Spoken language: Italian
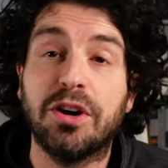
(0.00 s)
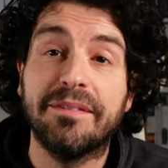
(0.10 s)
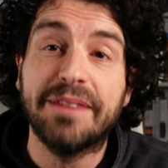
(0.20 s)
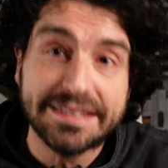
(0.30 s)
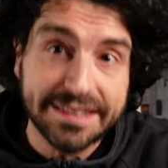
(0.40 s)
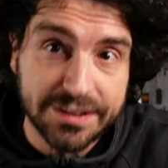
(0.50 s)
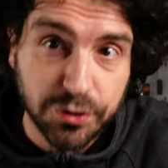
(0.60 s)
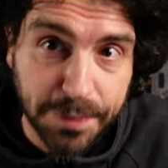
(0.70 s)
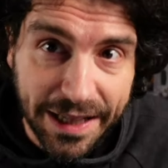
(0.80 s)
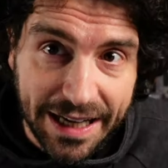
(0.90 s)
avesse
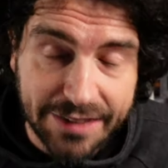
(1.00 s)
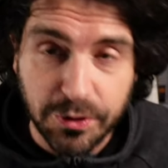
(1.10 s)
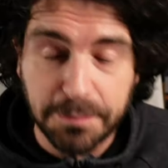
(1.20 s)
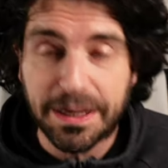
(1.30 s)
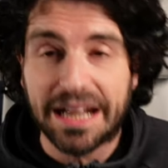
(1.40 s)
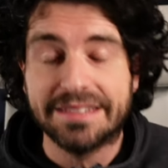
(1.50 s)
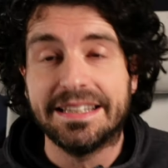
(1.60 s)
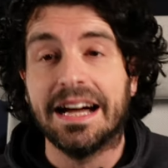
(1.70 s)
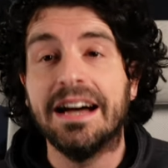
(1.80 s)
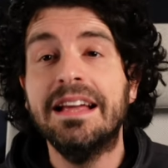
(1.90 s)
superato in
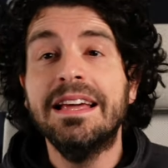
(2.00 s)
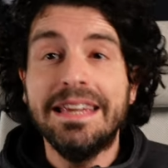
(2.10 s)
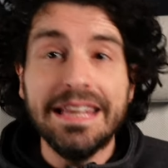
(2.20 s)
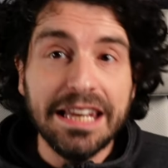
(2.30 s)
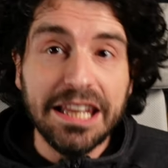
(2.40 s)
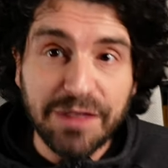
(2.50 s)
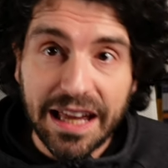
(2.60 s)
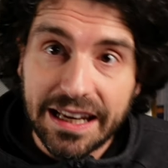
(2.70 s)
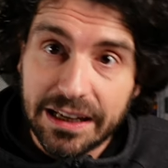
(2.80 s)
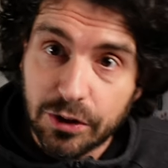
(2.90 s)
pratica il
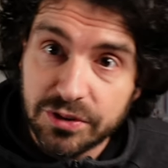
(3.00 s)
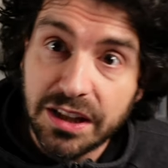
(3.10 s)
livello di